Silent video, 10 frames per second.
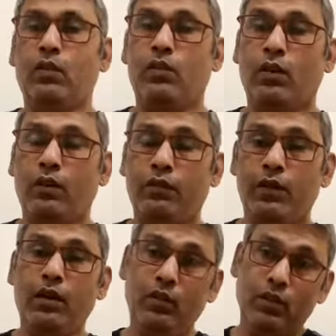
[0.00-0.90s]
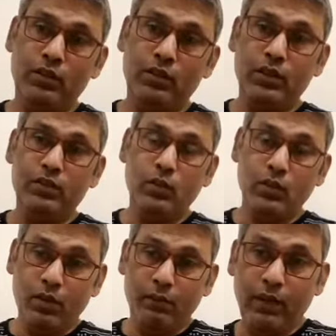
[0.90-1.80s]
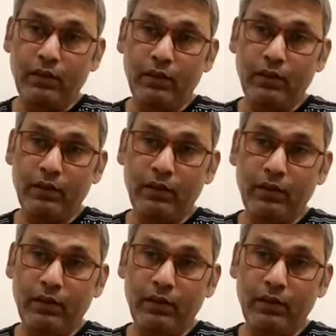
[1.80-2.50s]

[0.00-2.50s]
साउथ अफ्रीका ने तो अच्छा स्कोर कर मैं समझ रहा